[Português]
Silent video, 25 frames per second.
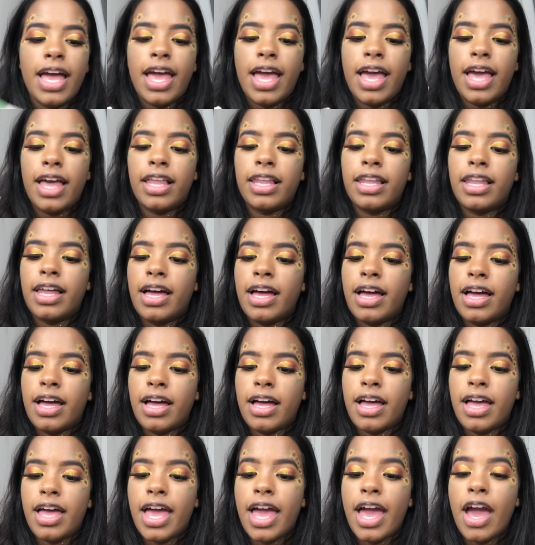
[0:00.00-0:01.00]

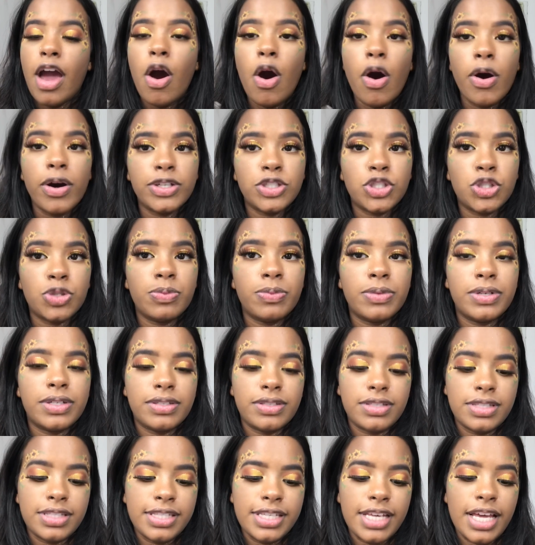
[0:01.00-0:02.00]
Ela é ótima.
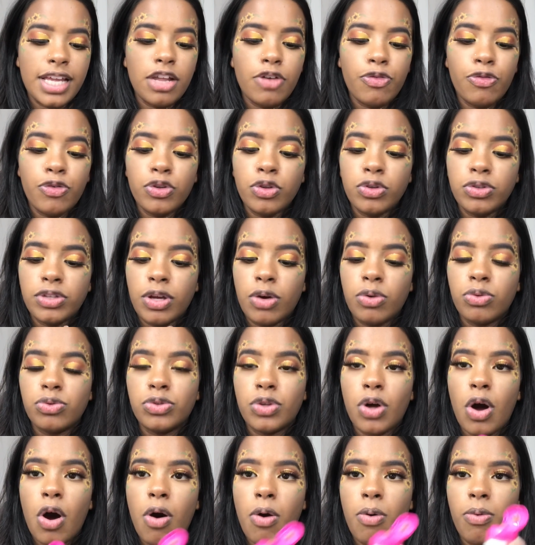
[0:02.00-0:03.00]
Se ela for do teu
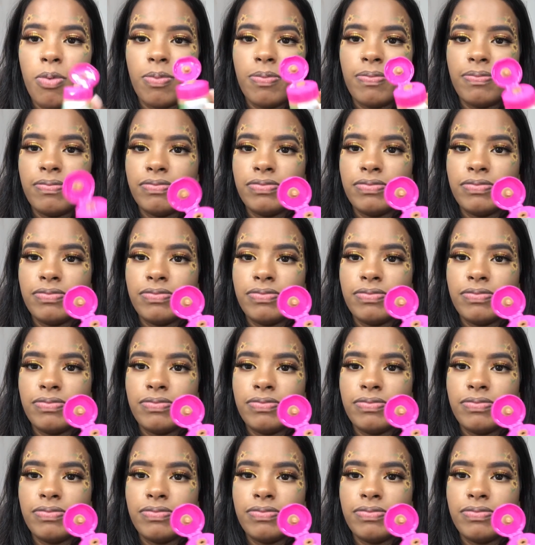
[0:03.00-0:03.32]
tom,